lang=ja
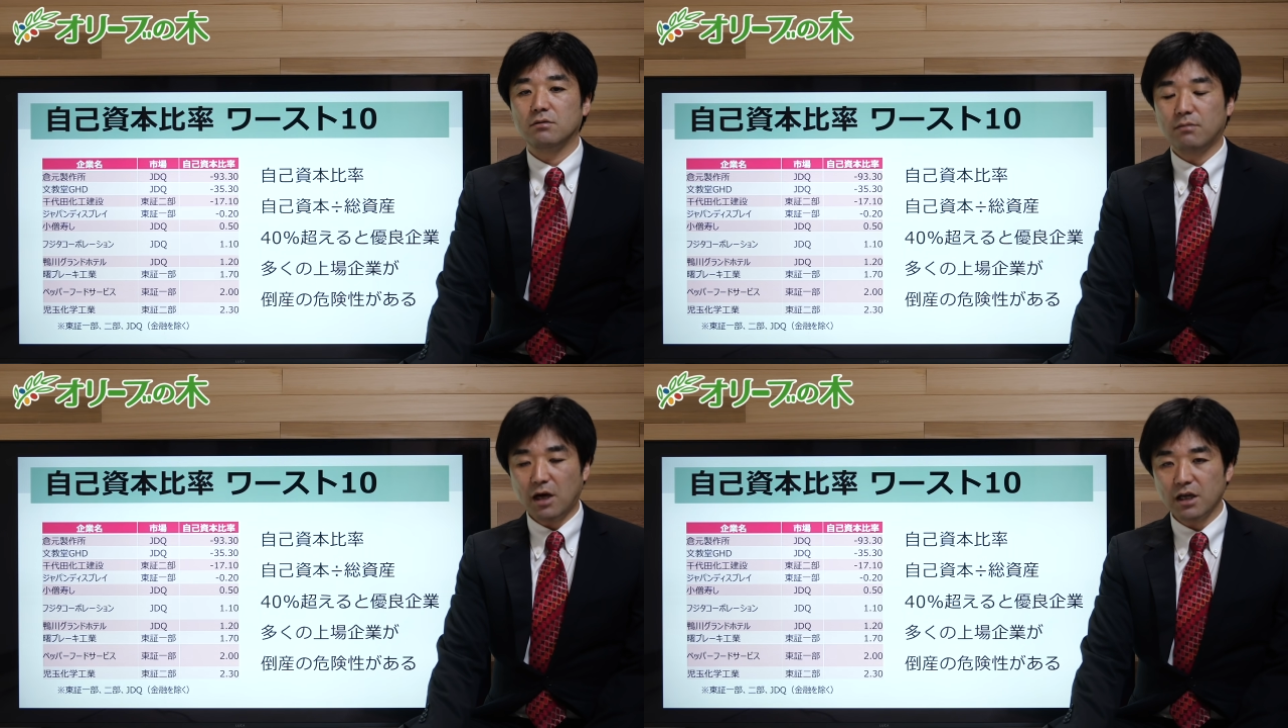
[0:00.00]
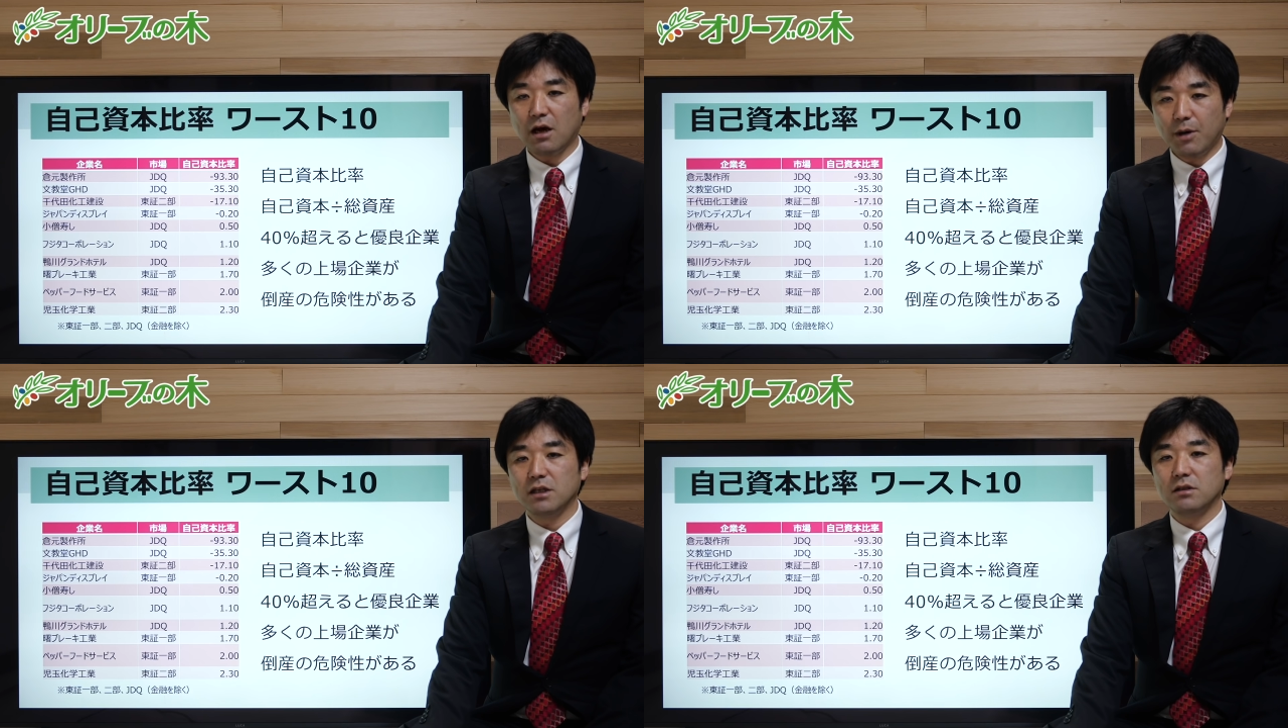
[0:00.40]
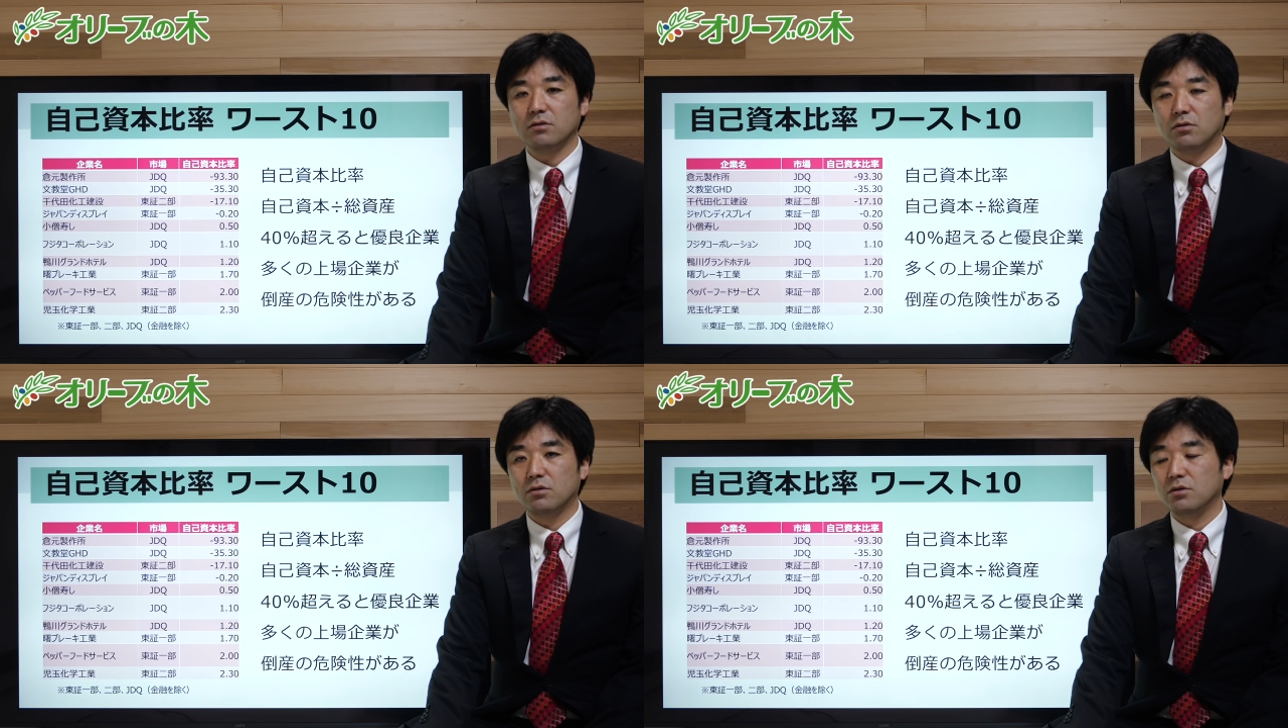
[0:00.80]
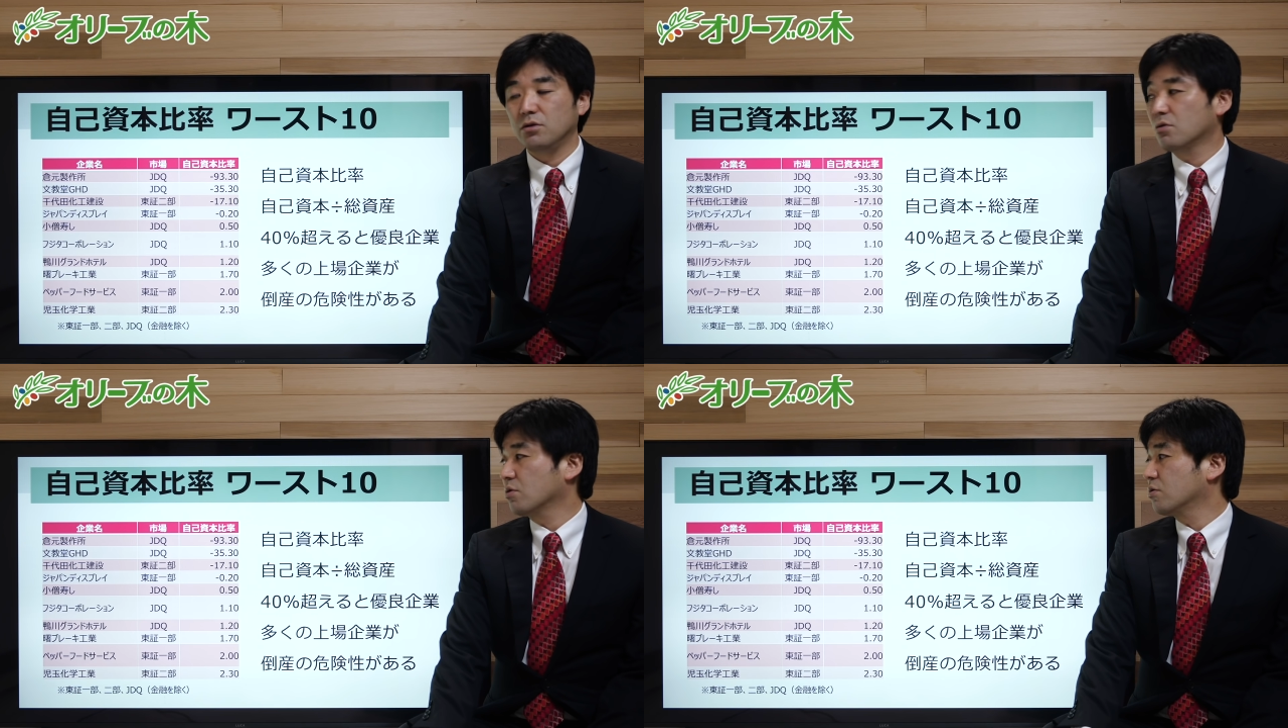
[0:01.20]
まあ、やばいと
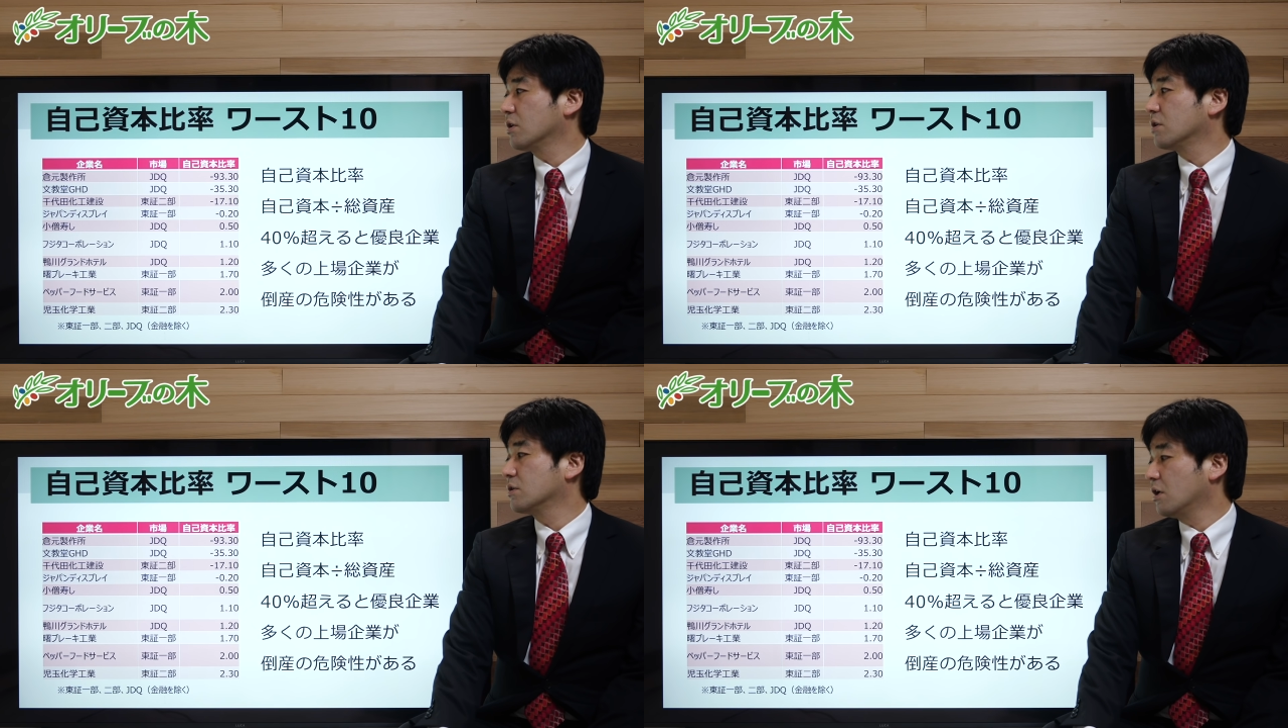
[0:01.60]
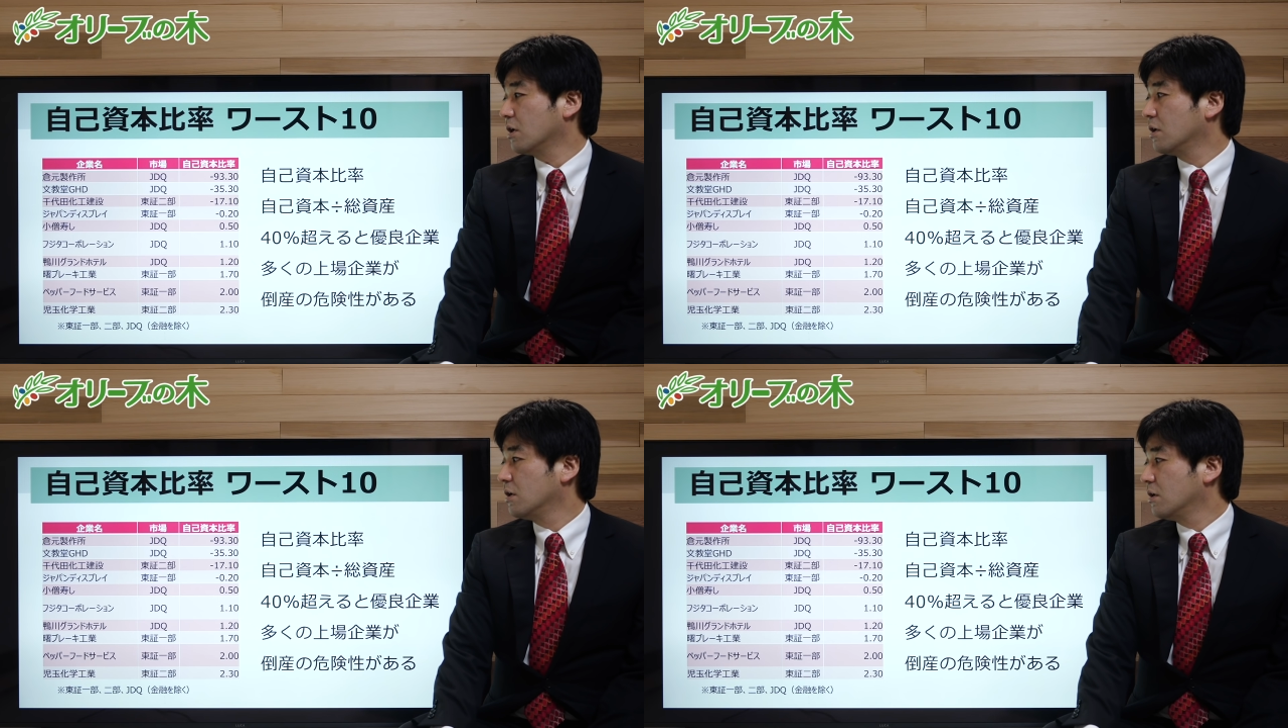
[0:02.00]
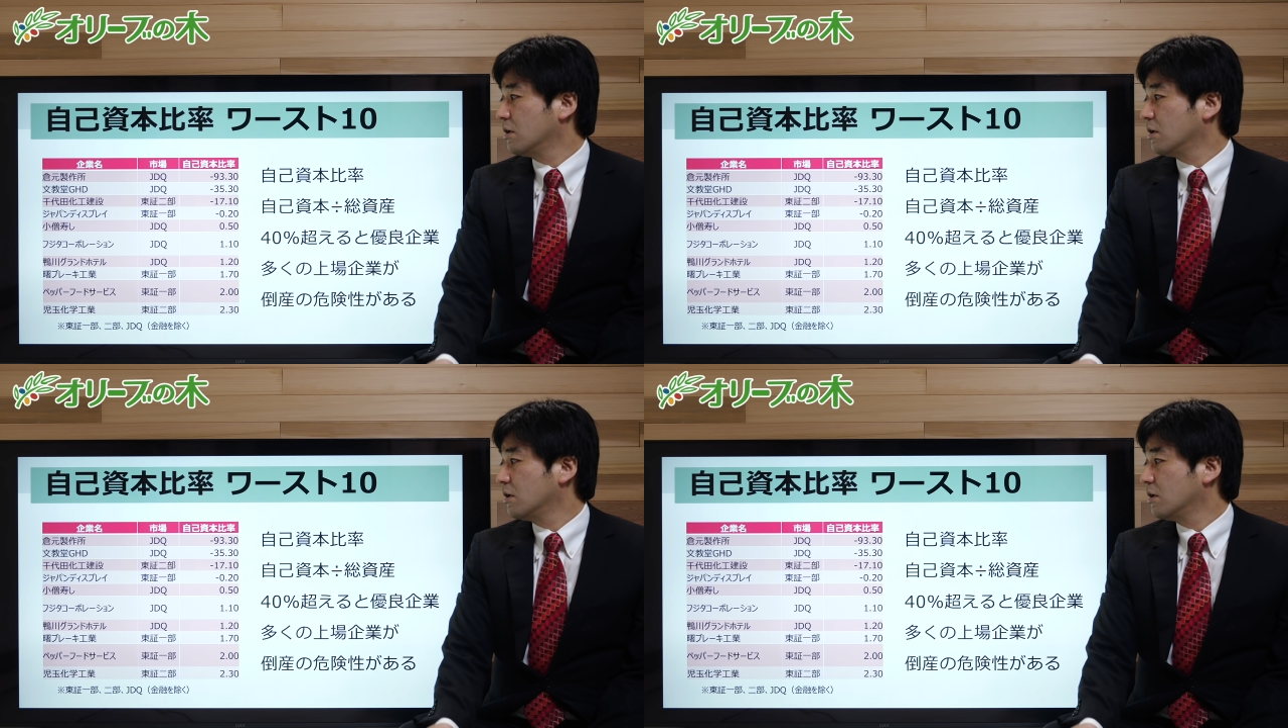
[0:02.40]
いうことでですね、